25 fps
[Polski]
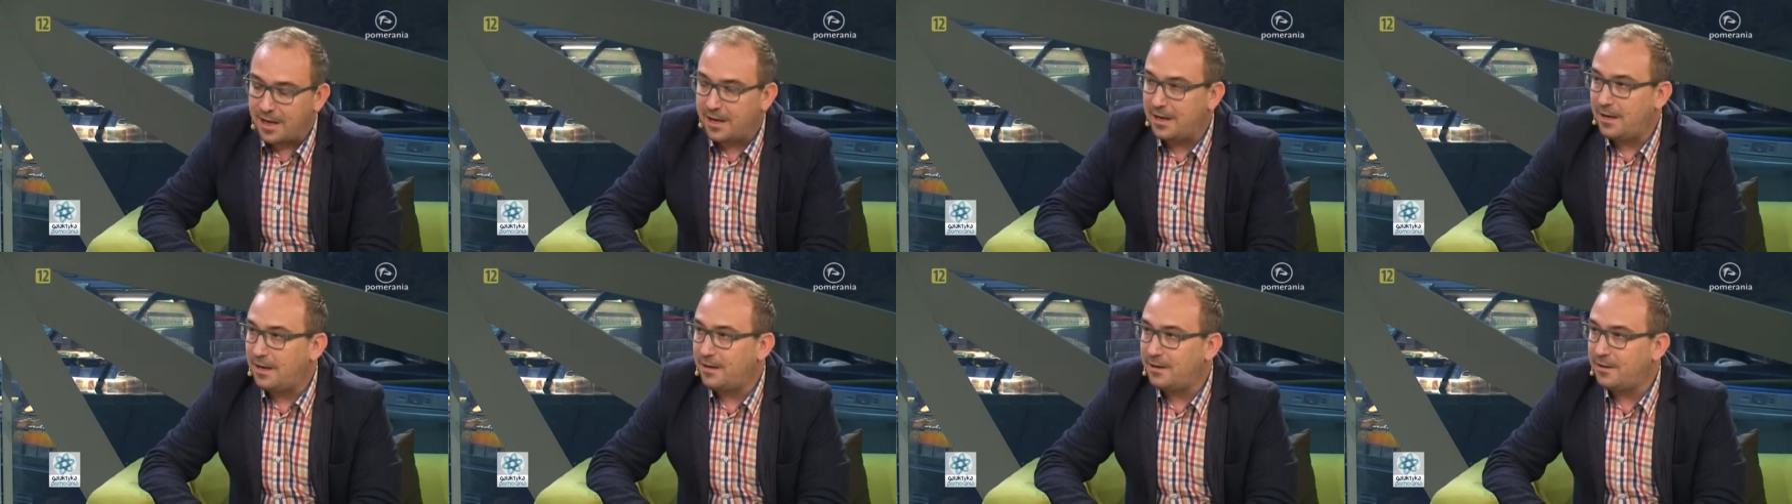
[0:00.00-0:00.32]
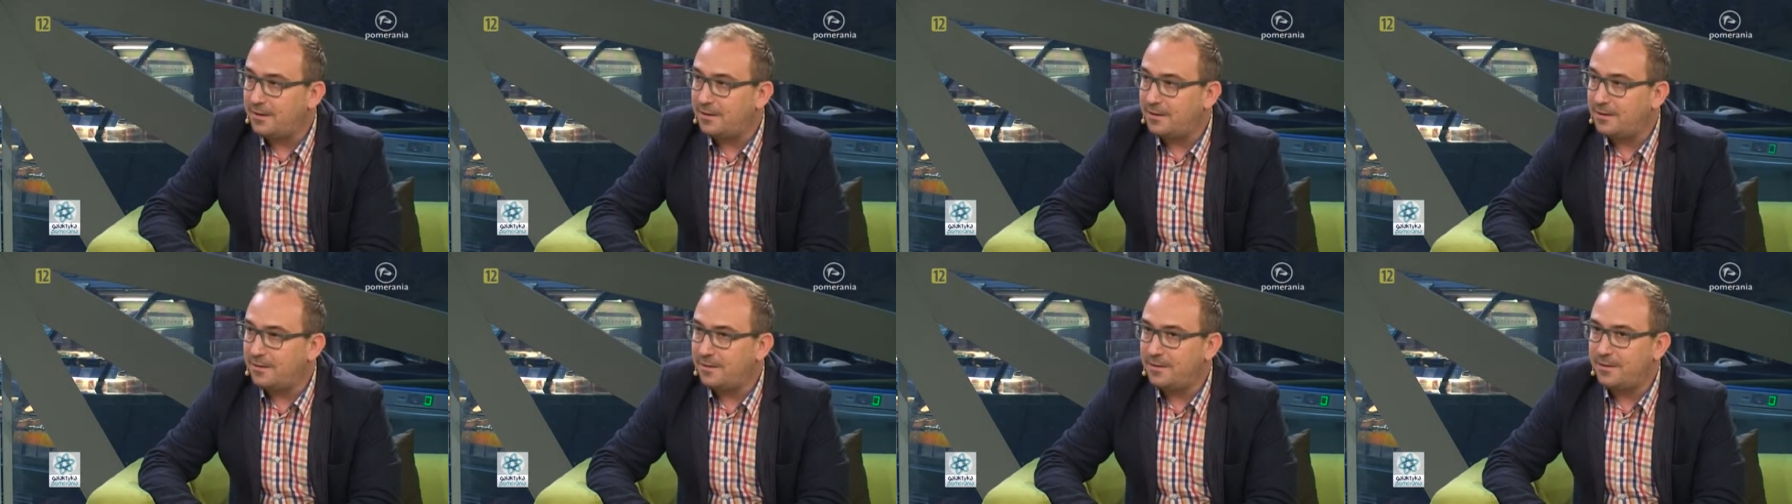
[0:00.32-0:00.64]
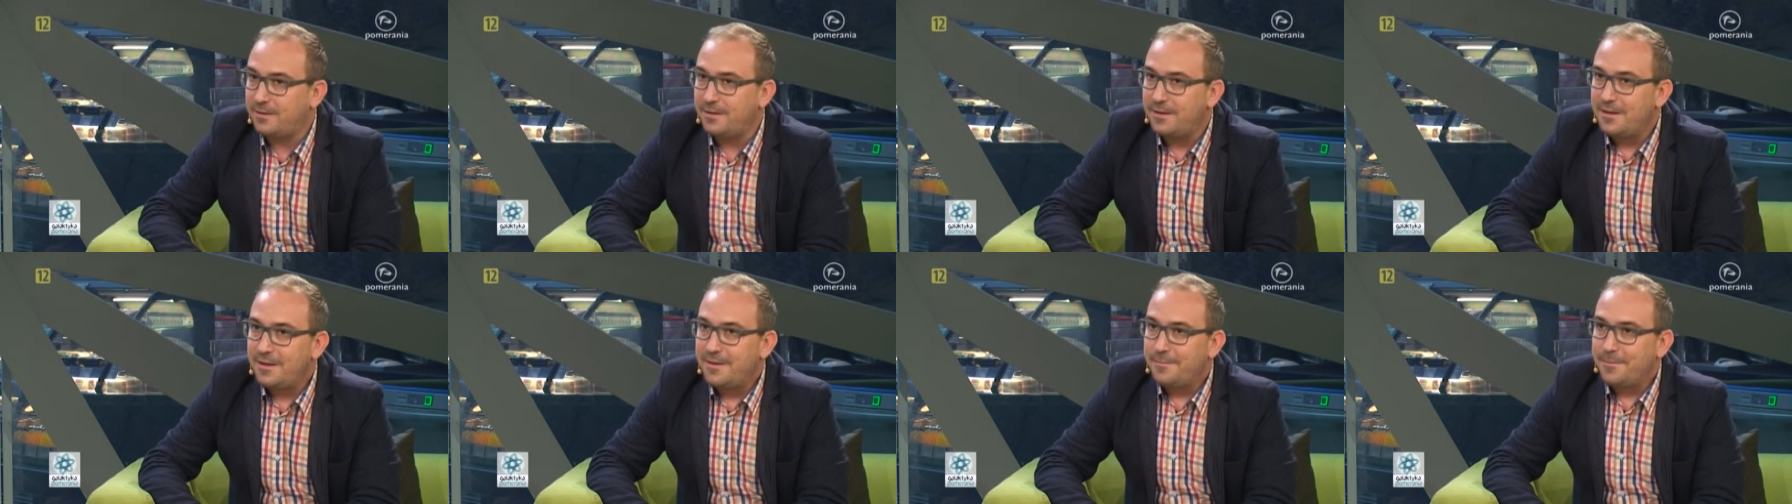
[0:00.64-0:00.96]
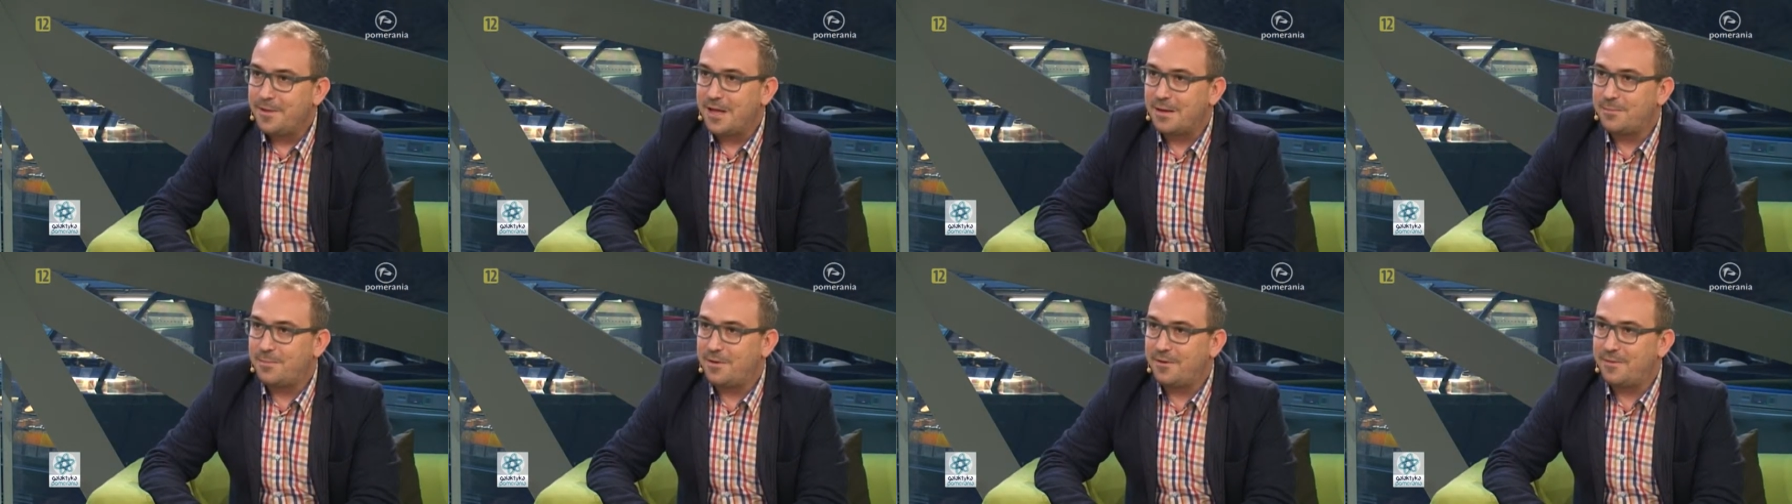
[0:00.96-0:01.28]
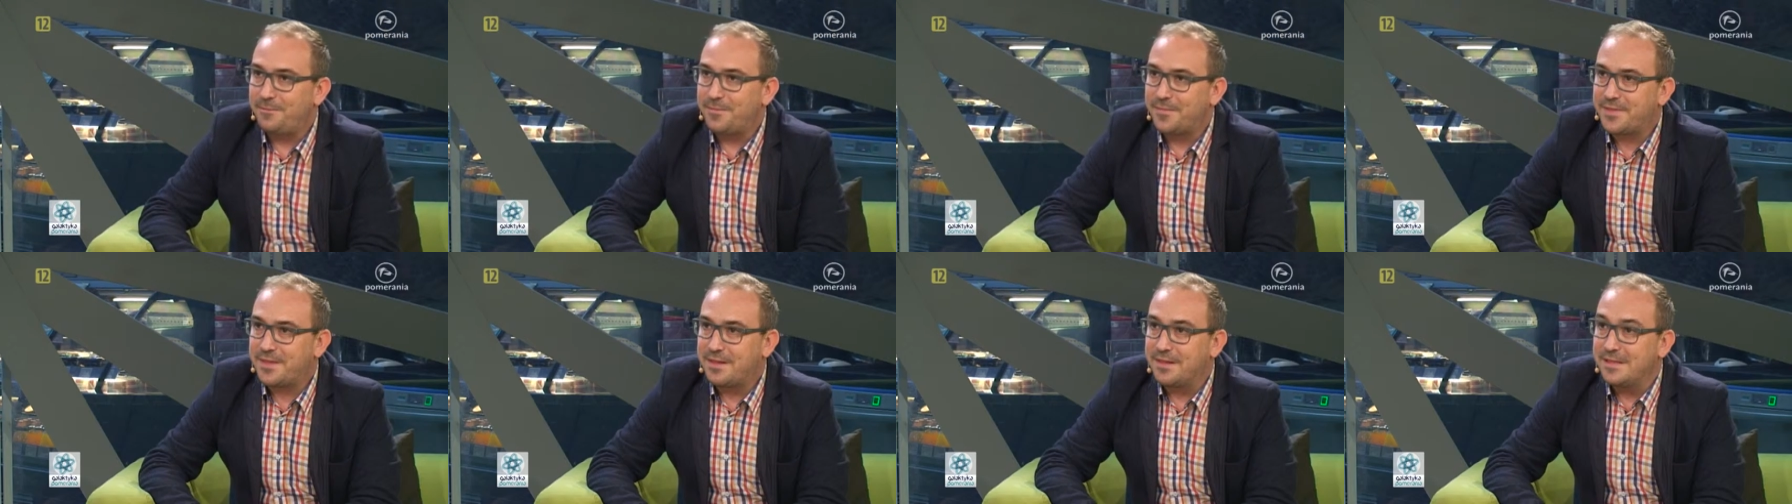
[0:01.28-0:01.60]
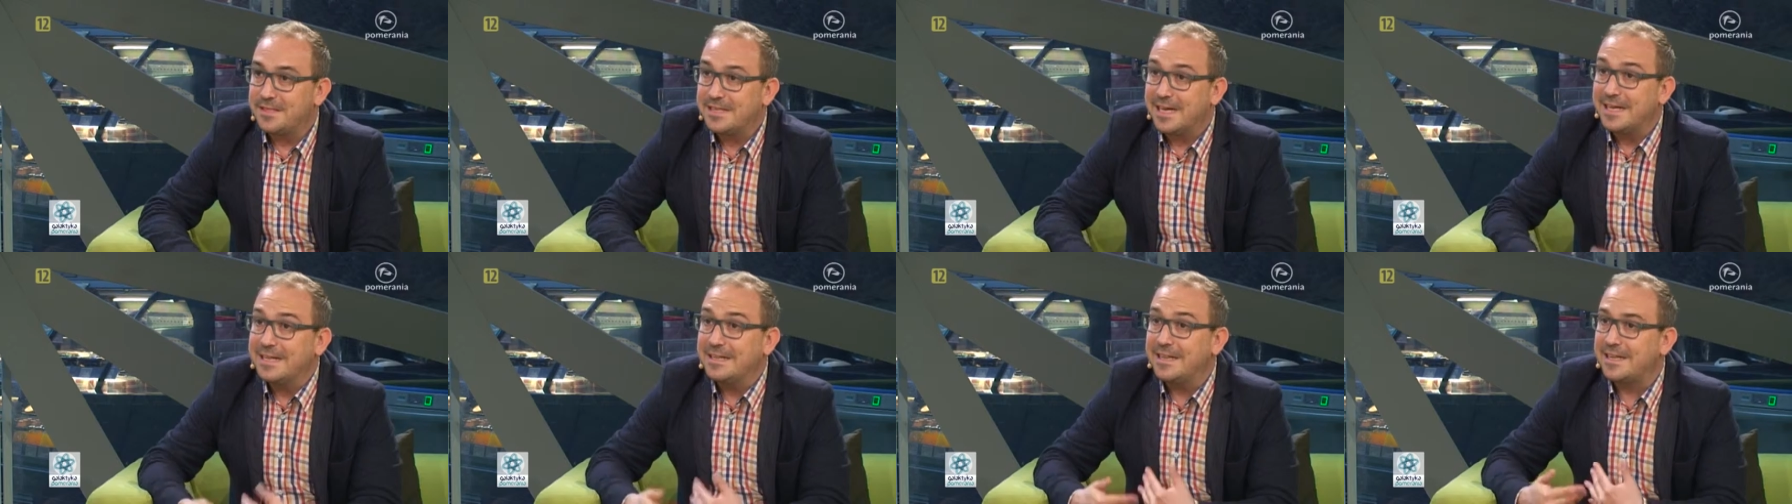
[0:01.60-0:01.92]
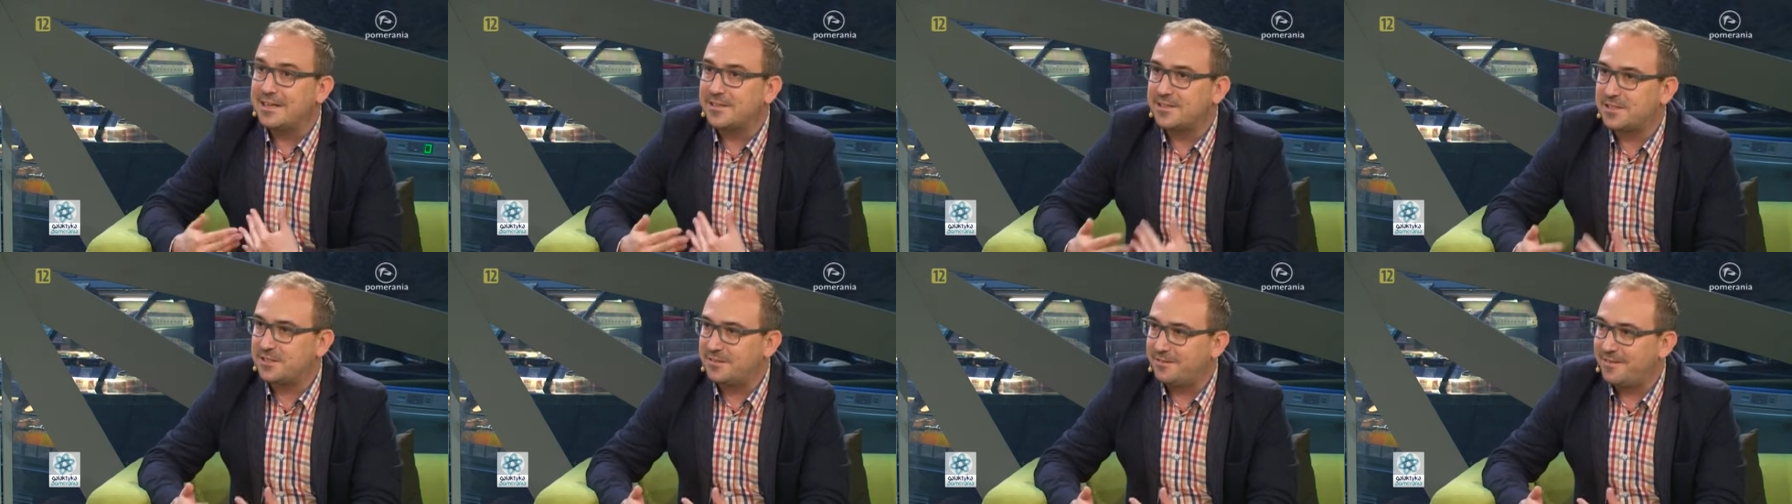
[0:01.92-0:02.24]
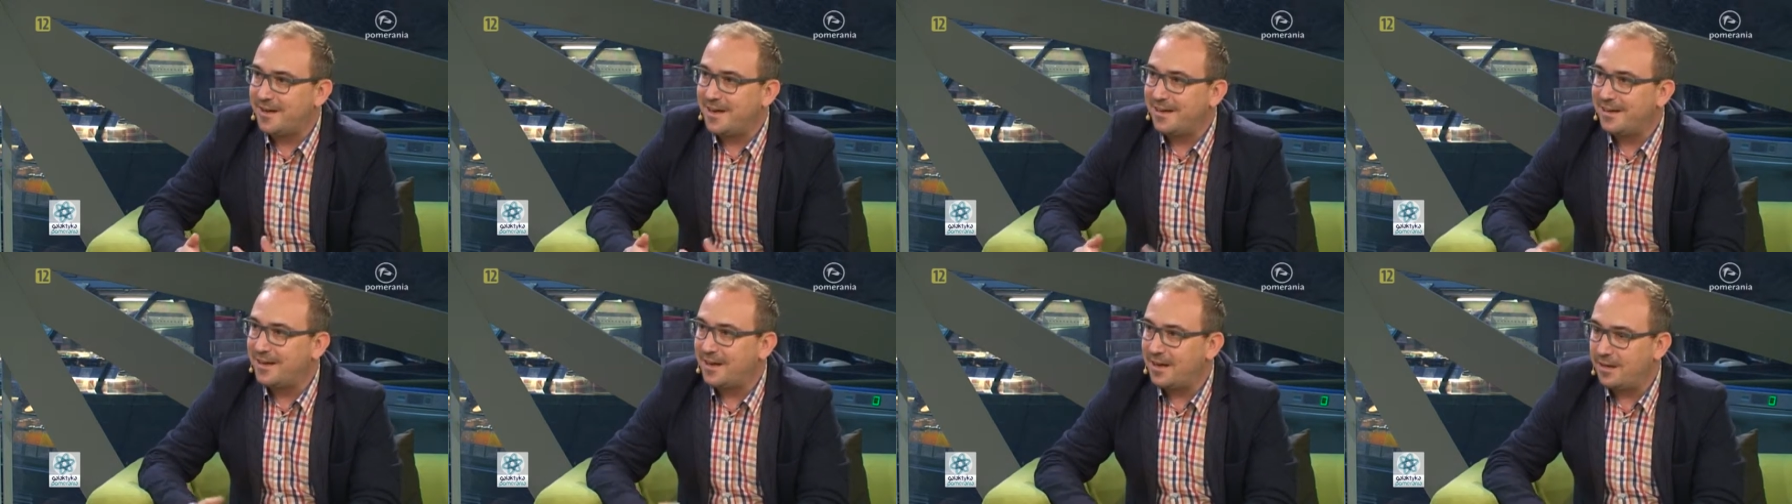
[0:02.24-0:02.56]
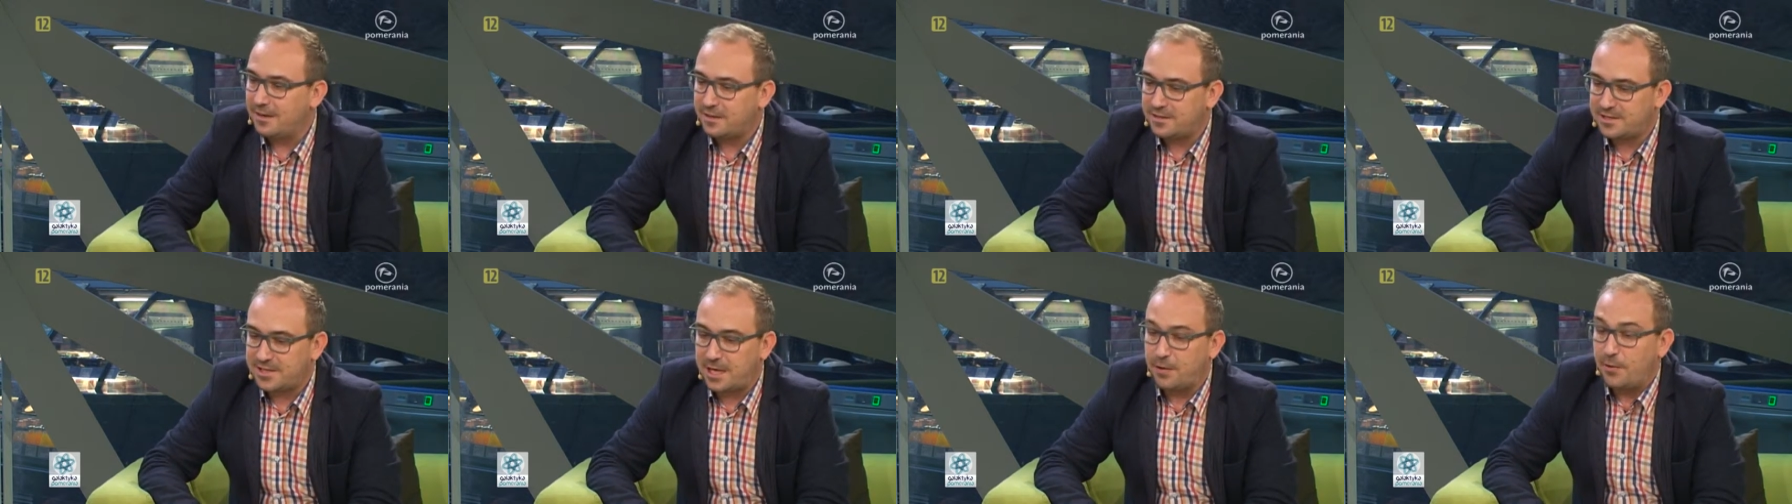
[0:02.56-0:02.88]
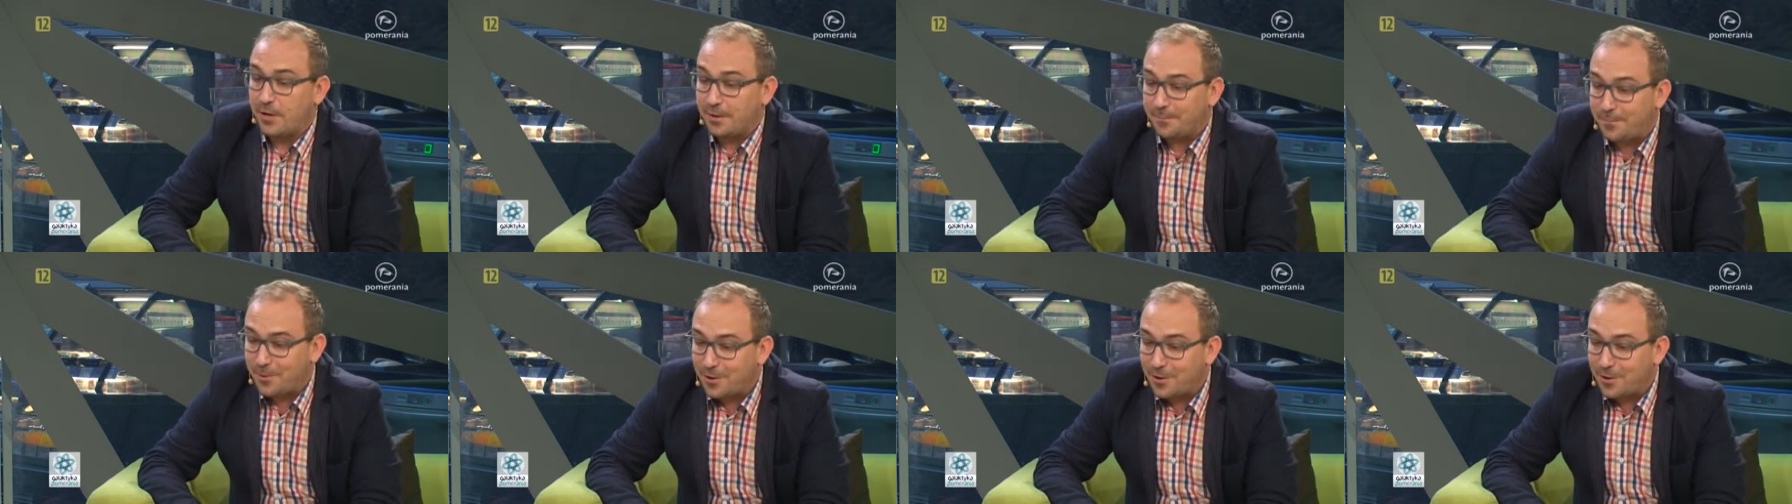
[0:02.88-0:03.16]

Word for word: ale jakby zainteresowanie całej